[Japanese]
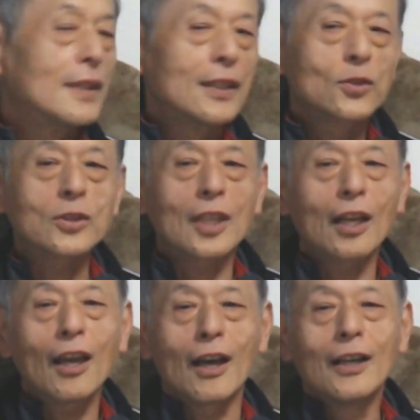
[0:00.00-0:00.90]
そした
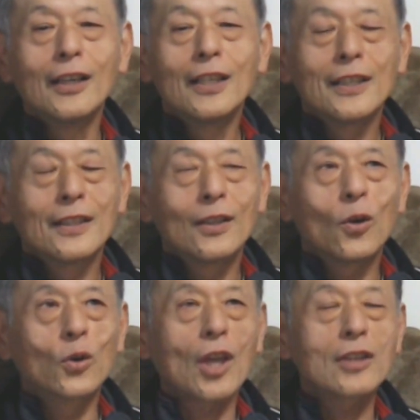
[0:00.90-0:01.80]
ら、
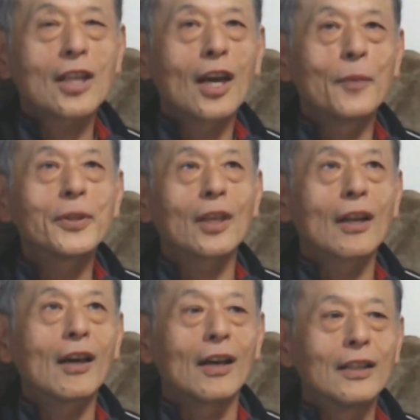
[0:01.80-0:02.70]
お客さんが見た
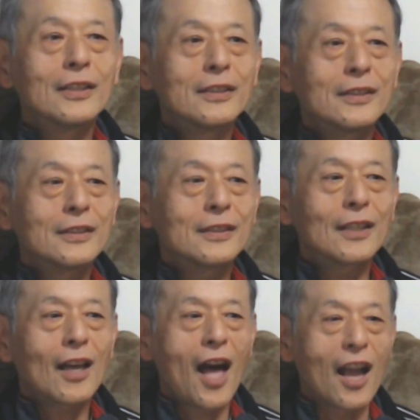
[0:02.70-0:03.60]
ら、
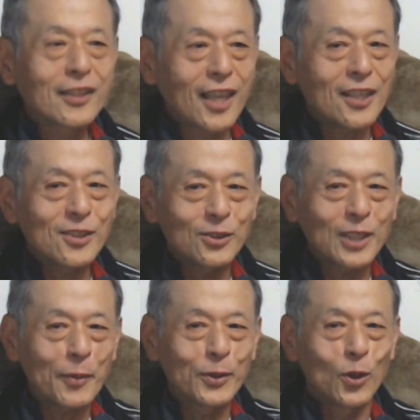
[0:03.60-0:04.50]
発見する
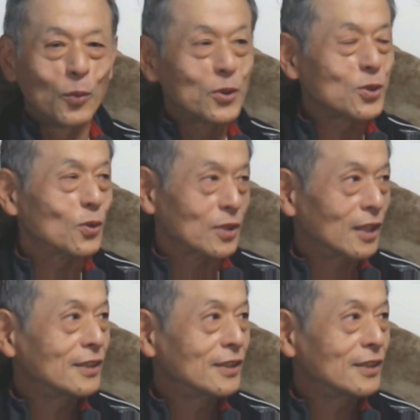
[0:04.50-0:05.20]
ための面白さ。